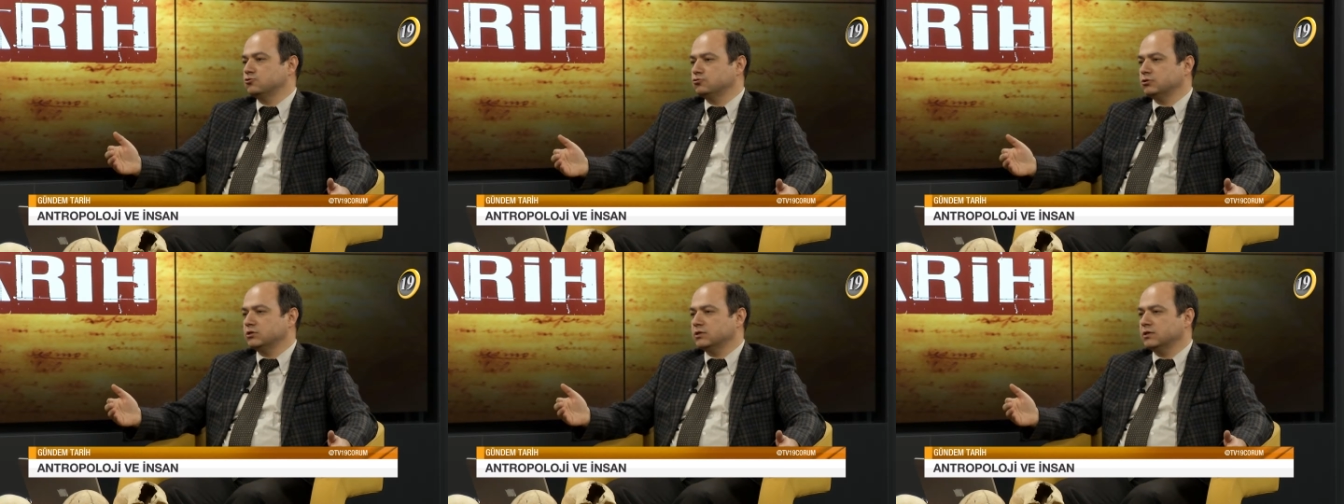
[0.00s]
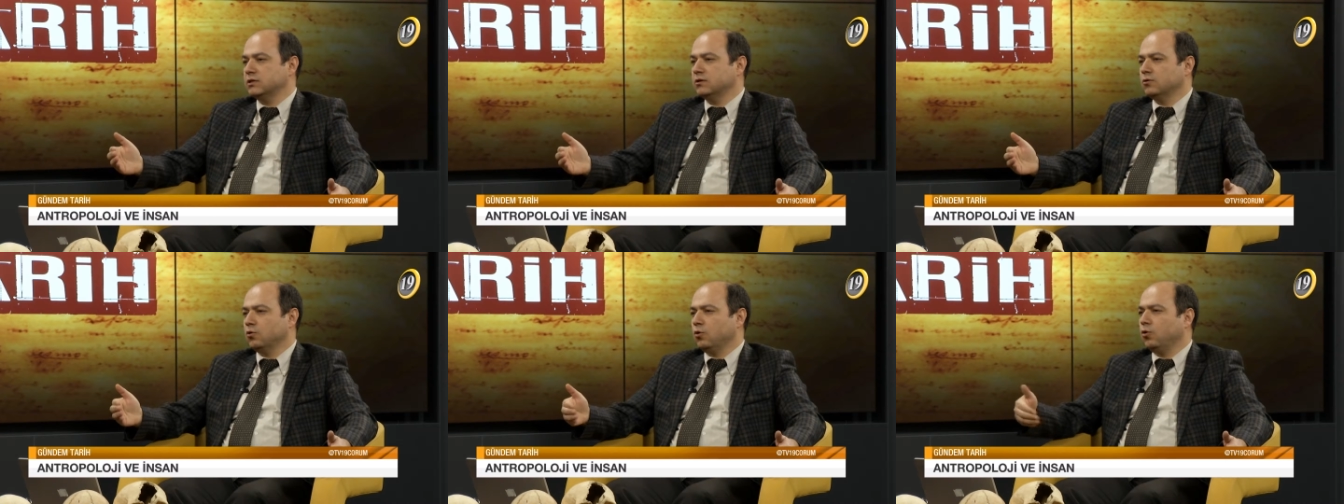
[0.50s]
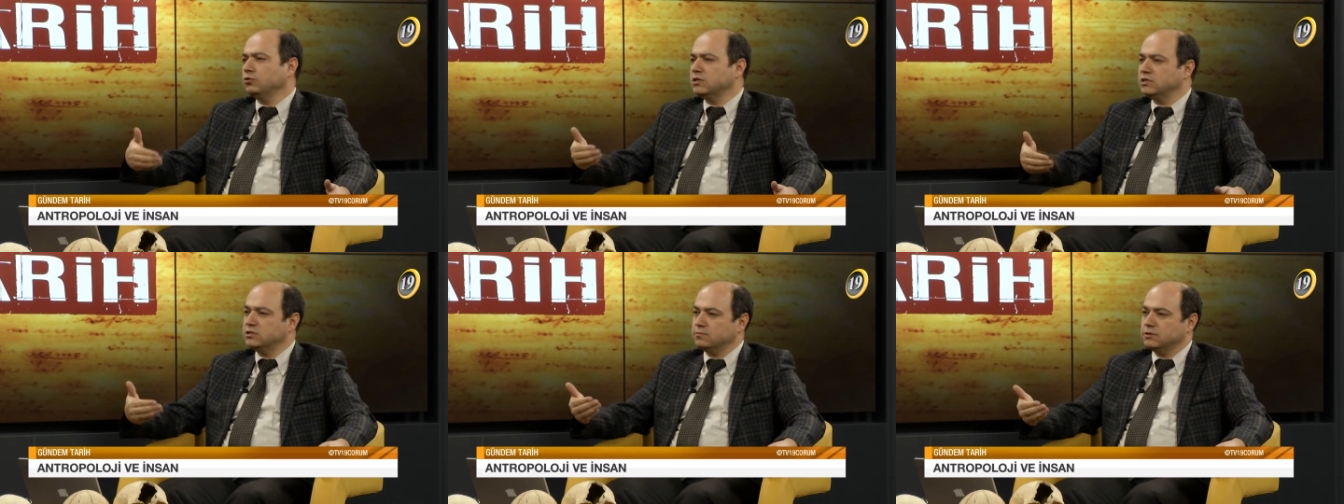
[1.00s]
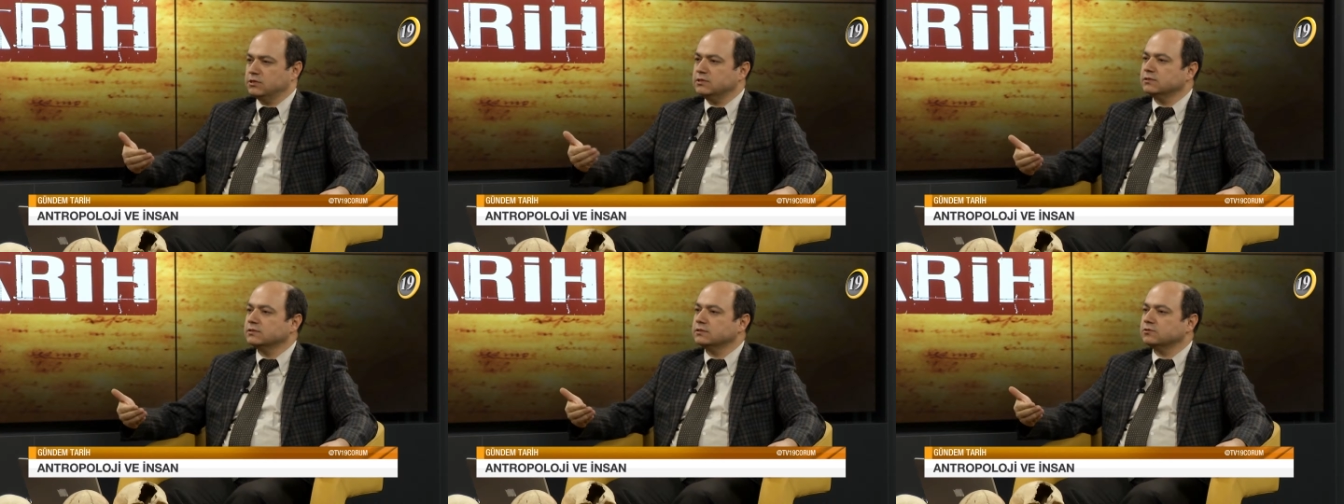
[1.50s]
Çünkü 12 bin
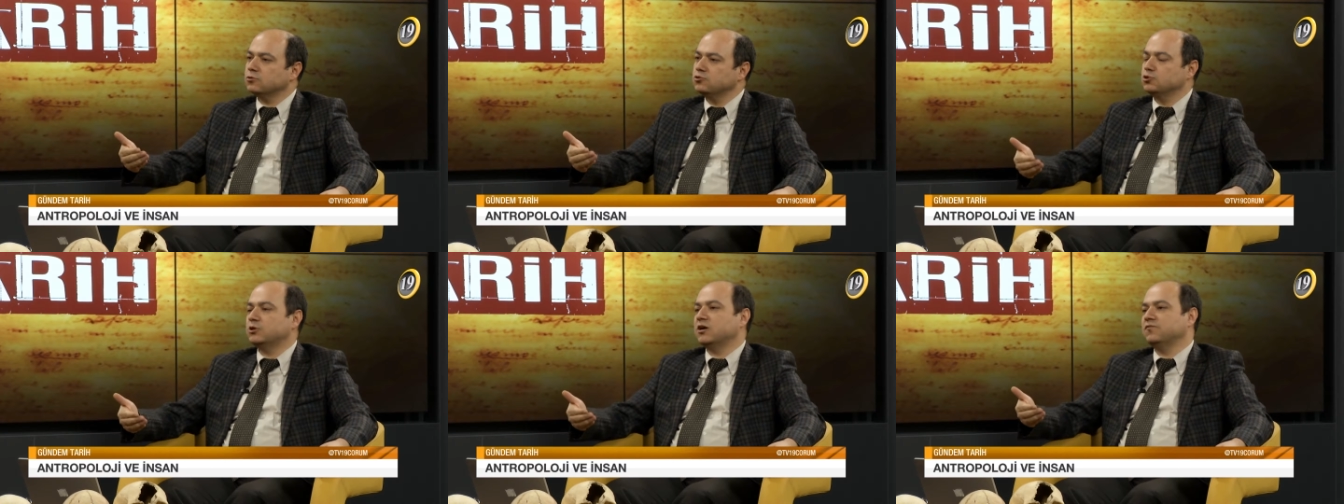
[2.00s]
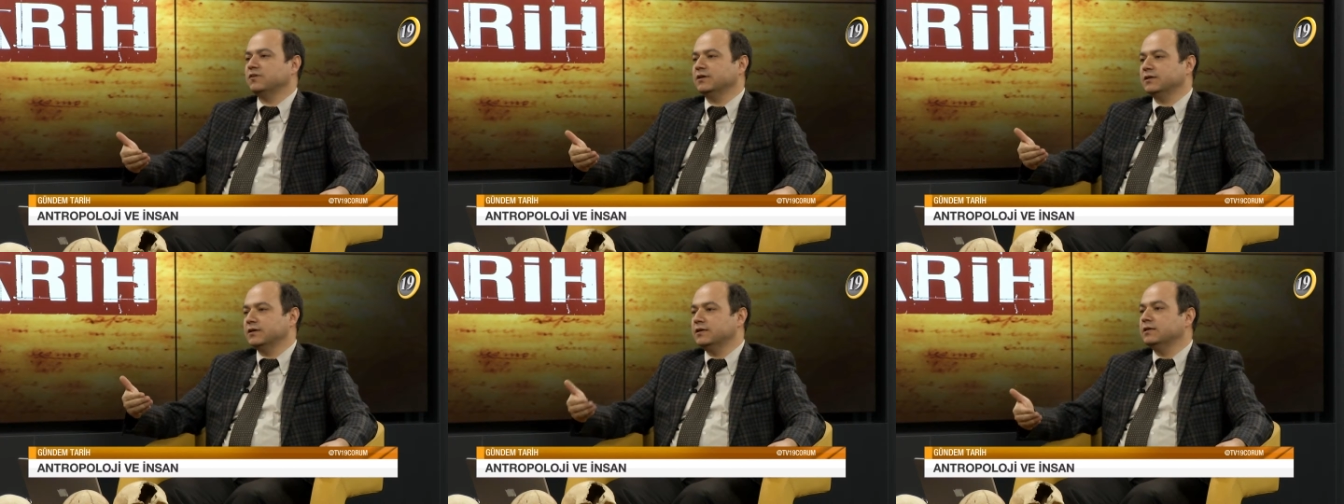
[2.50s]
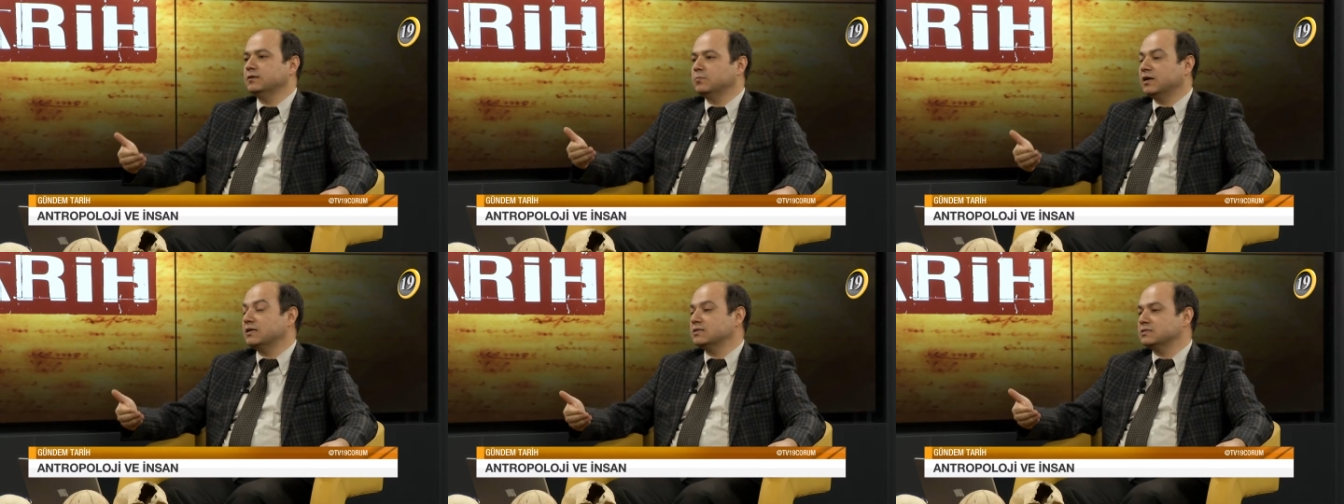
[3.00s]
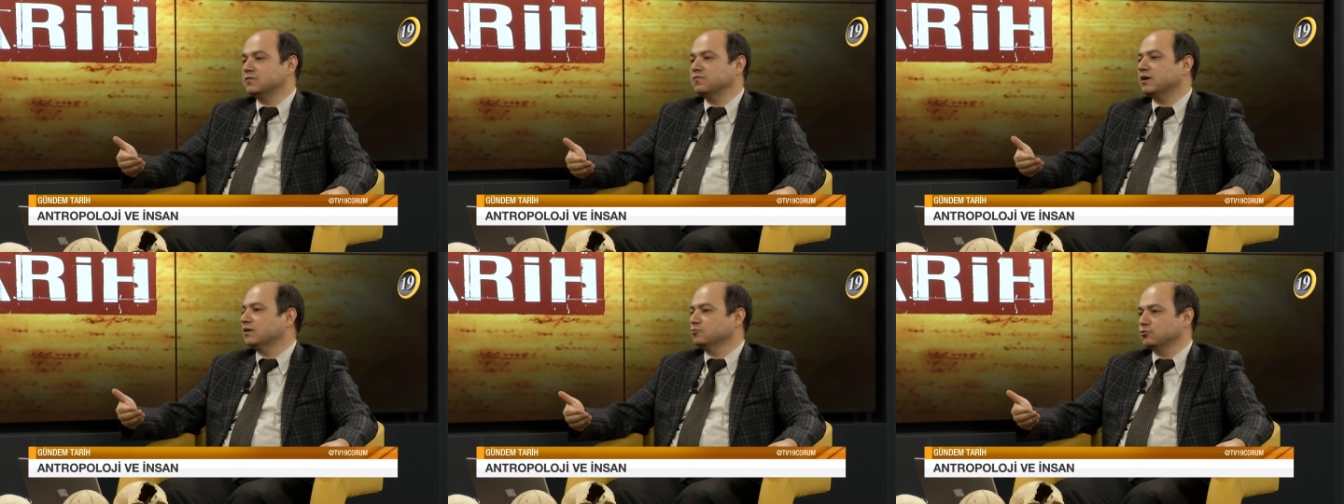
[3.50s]
yıldır o coğrafyayla ilgili maalesef
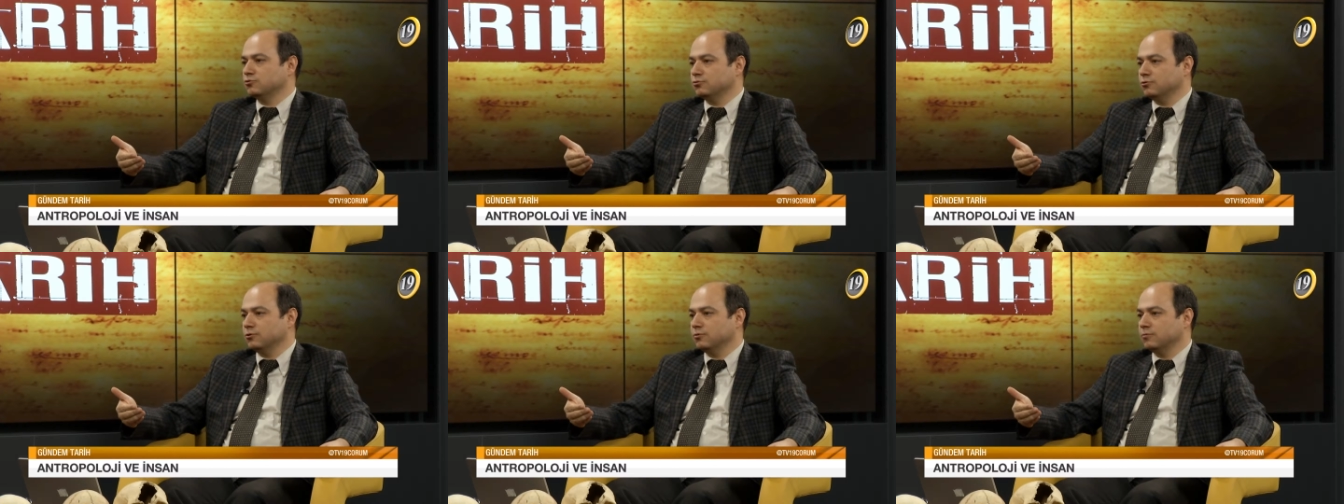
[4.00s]
kan dökülüyor.